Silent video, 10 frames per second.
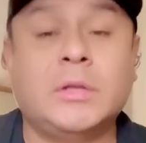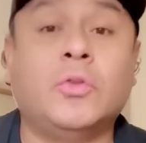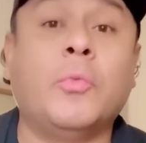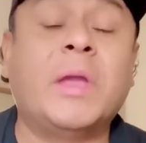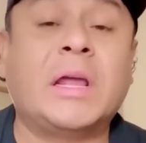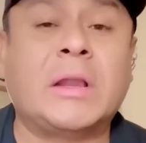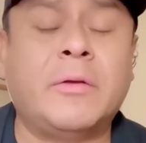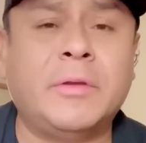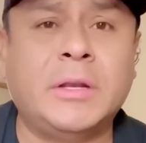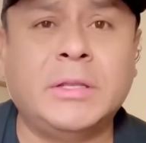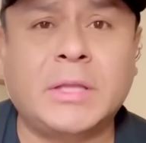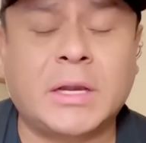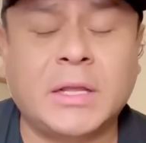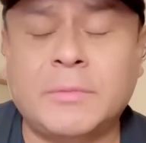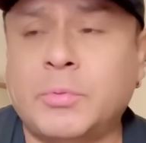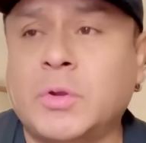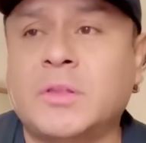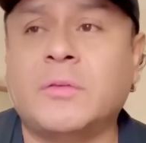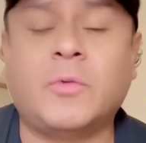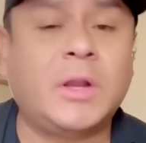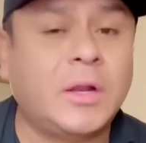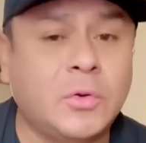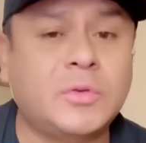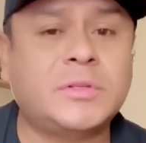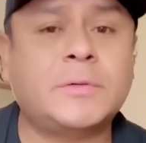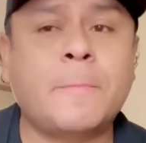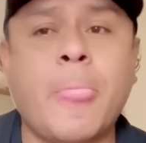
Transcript: no me agarraba bien internet porque se fue la luz,